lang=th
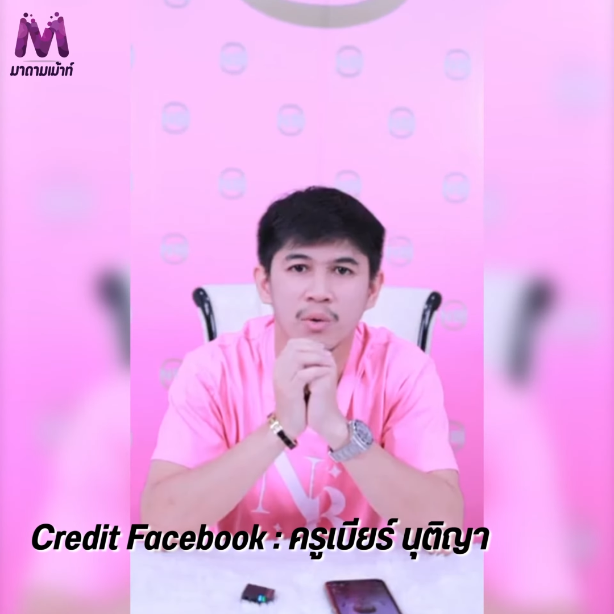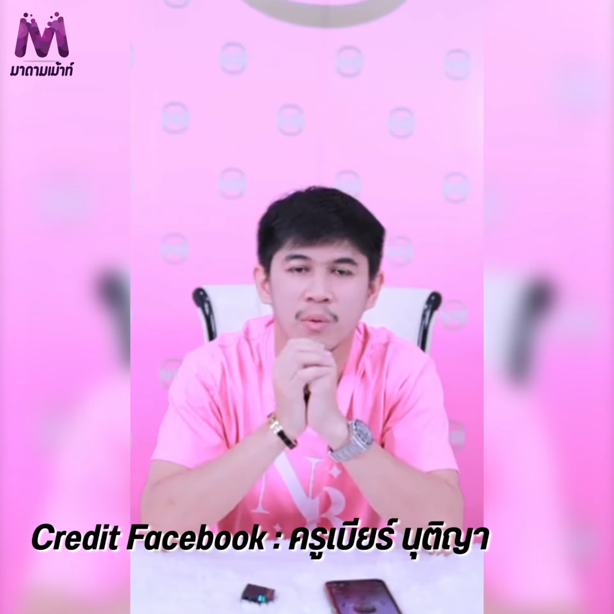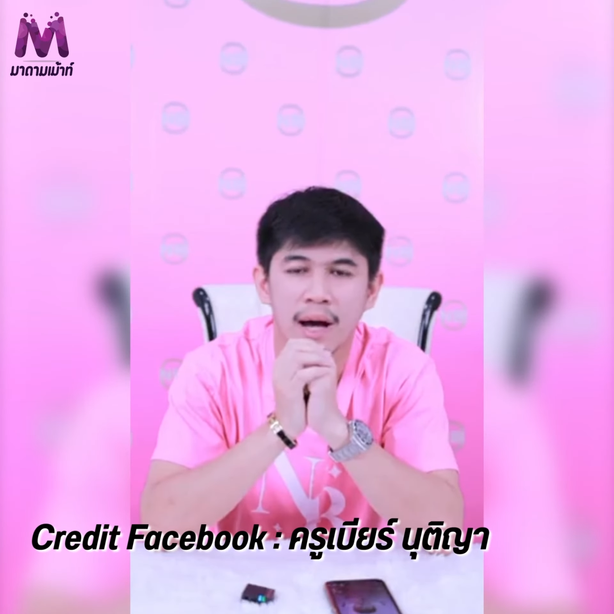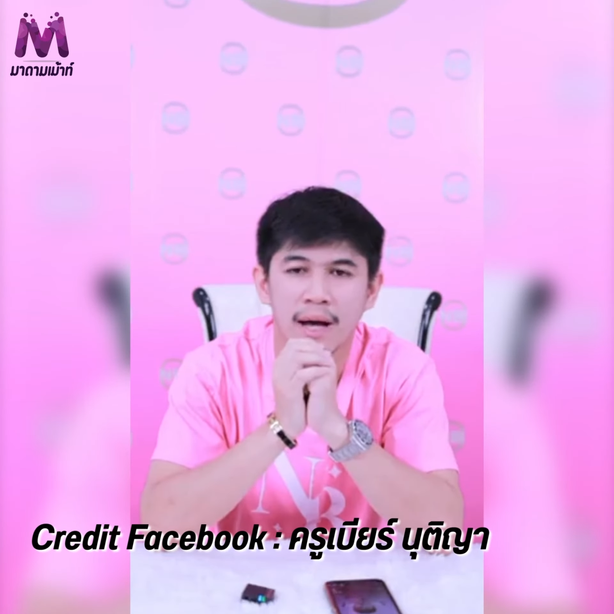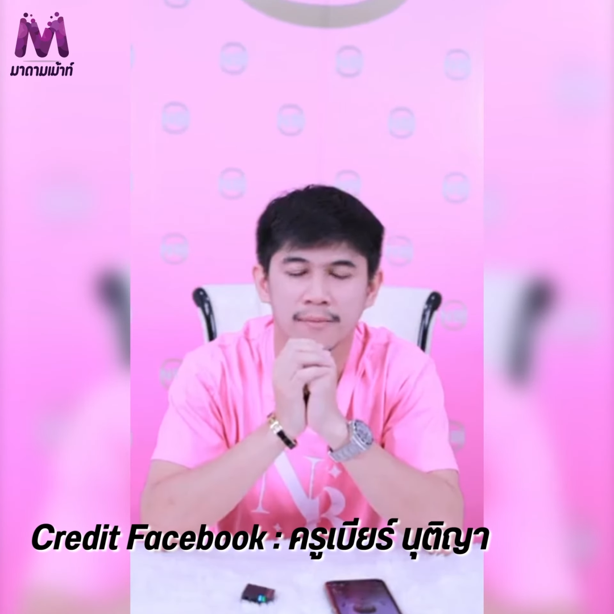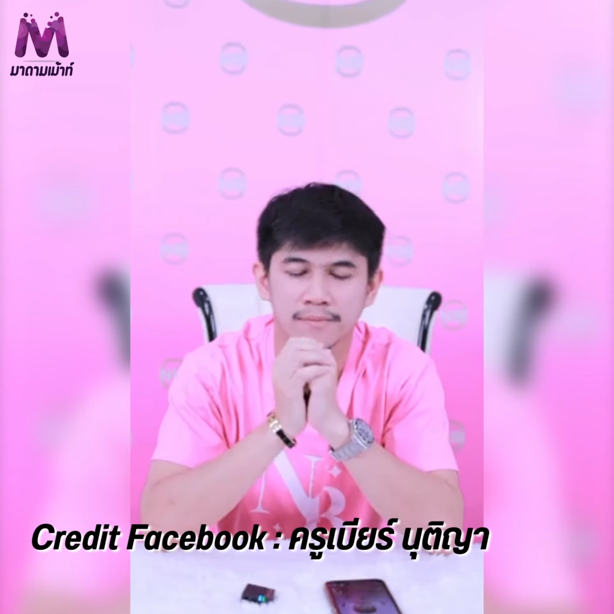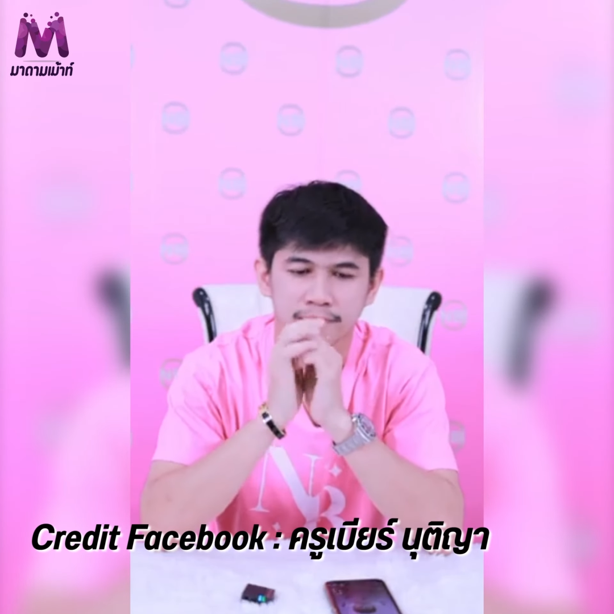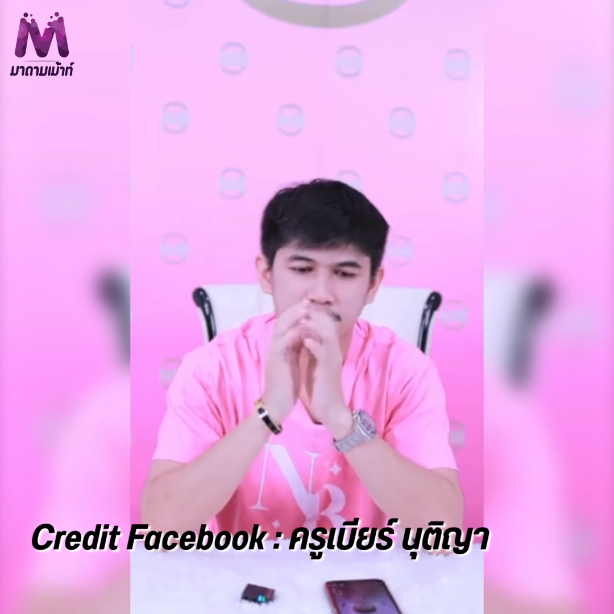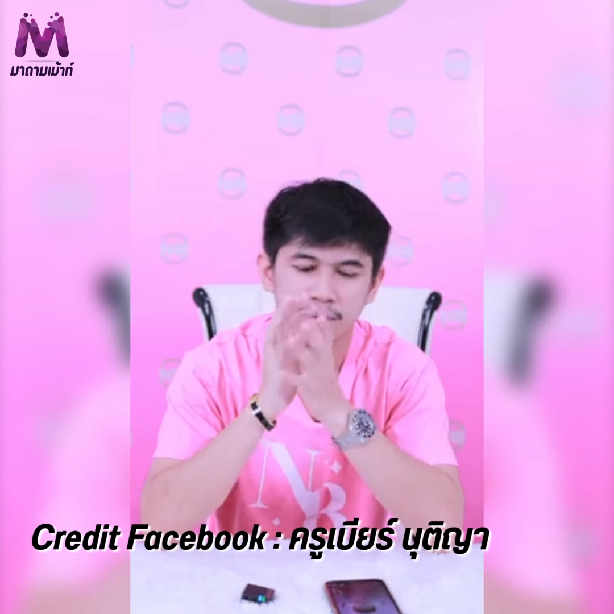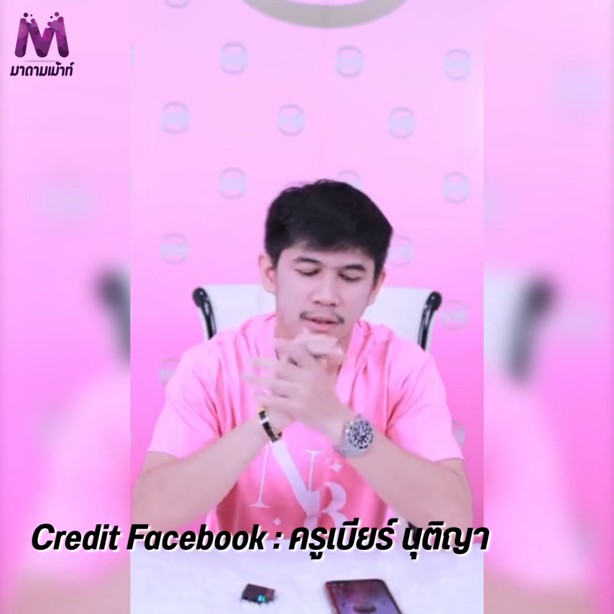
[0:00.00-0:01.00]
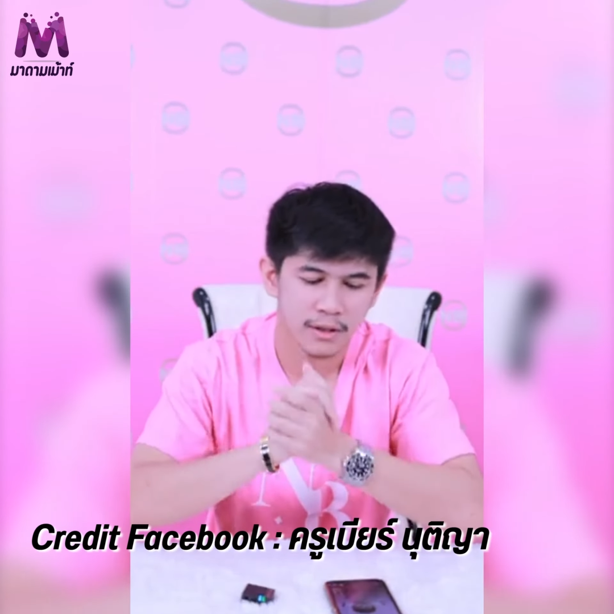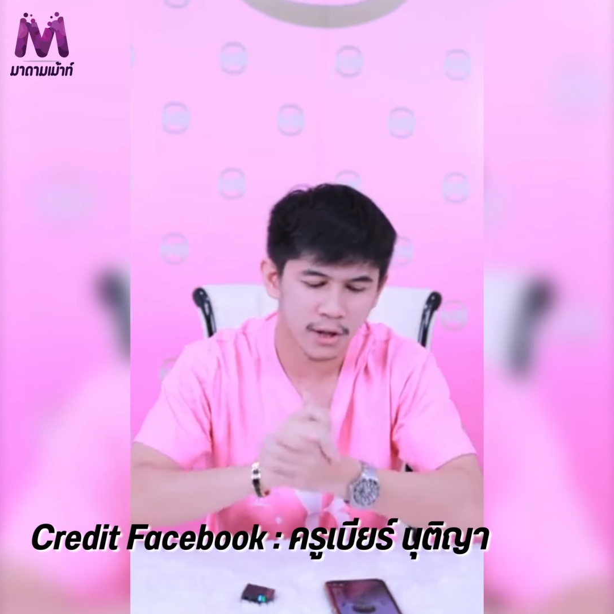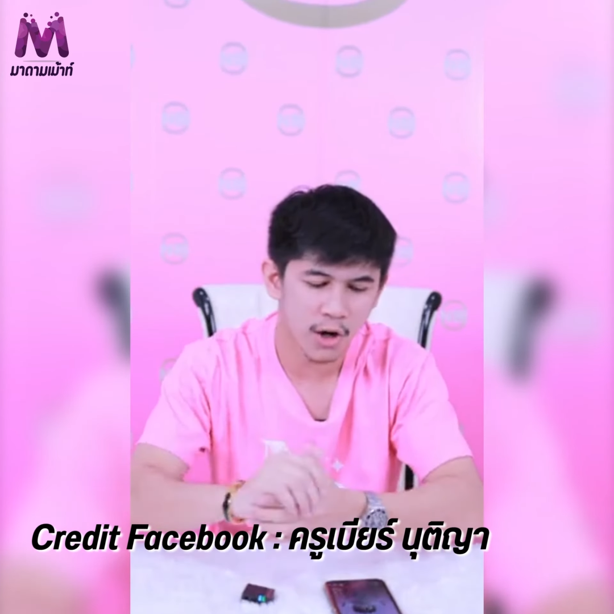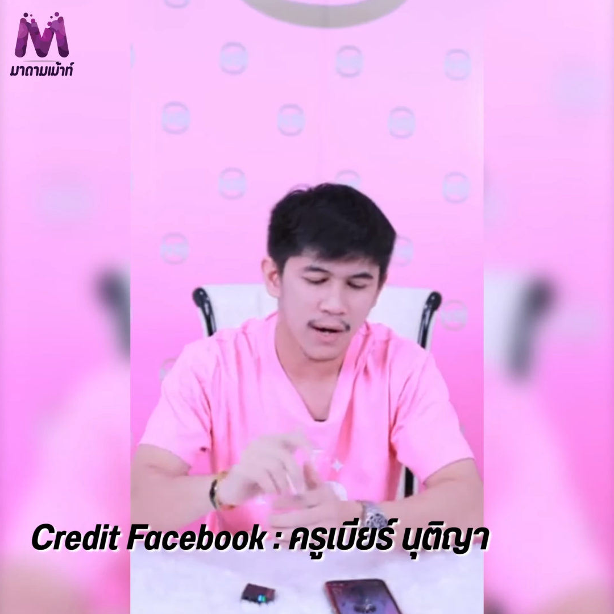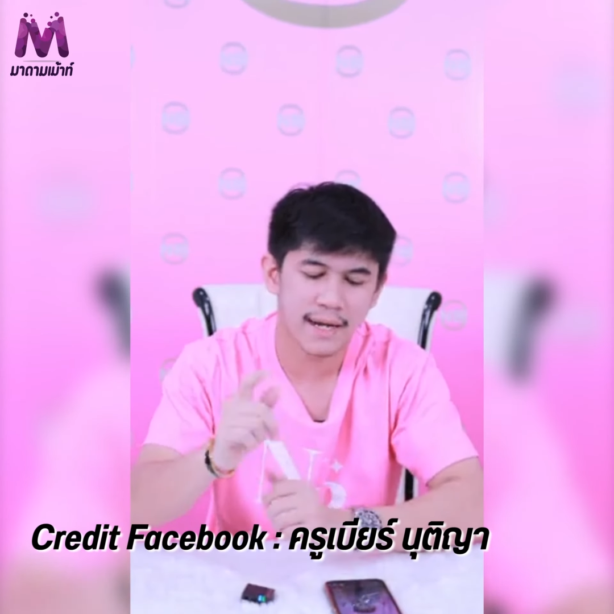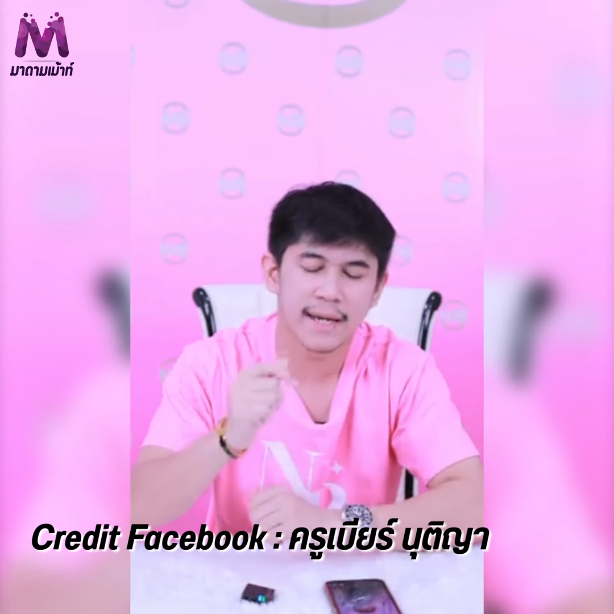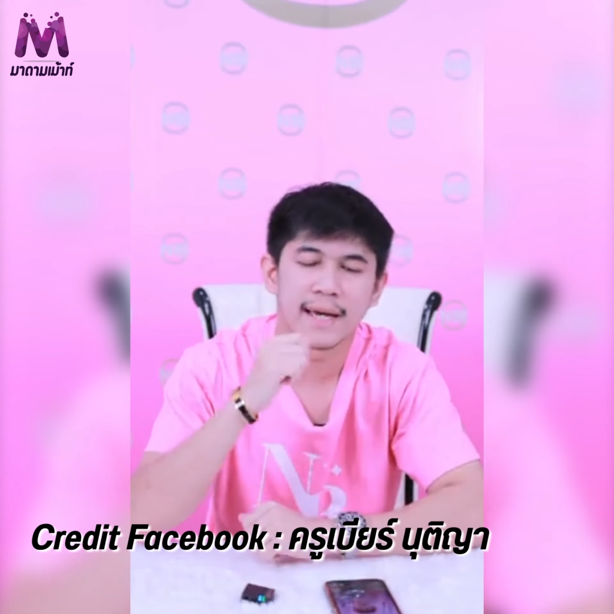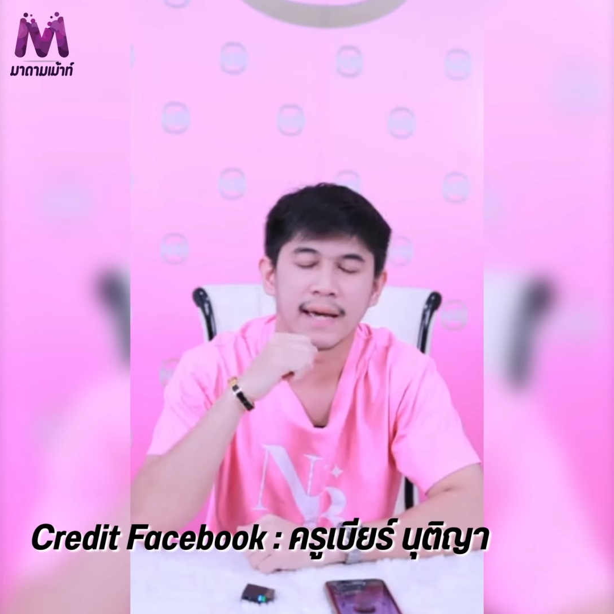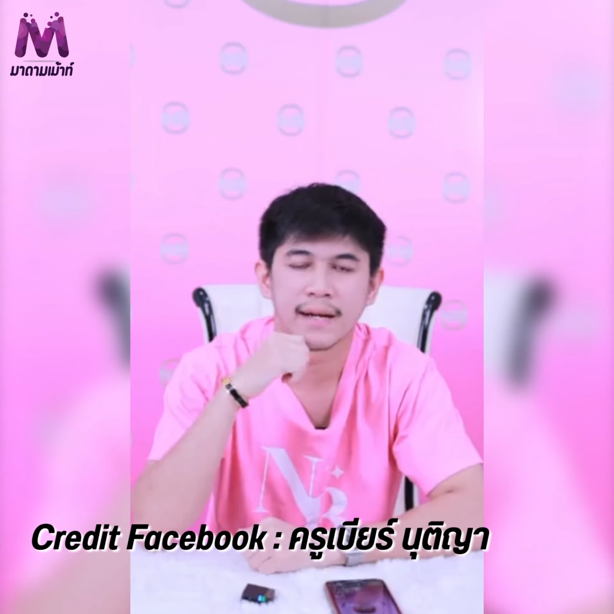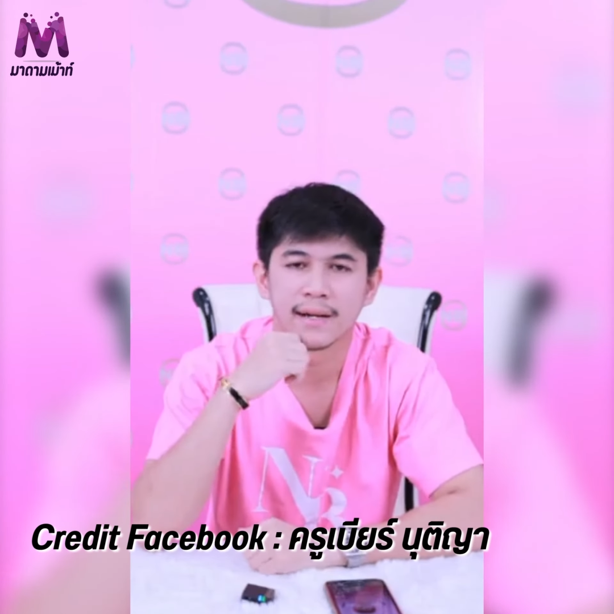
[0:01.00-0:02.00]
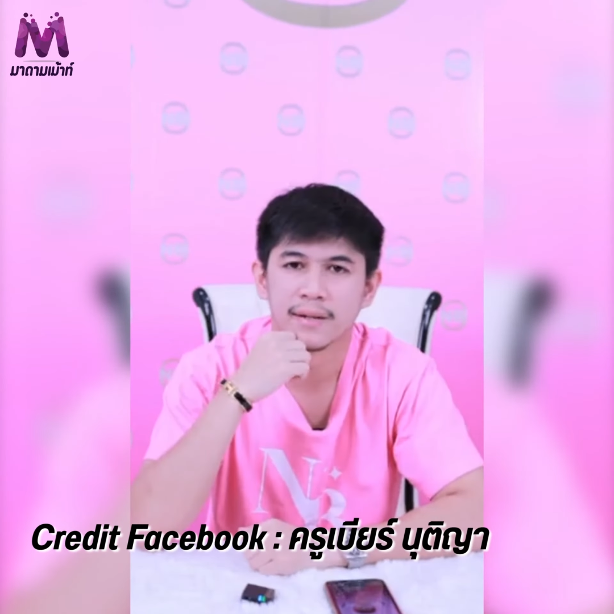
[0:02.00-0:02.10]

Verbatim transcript: รู้ว่าทองข้างในอ่ะ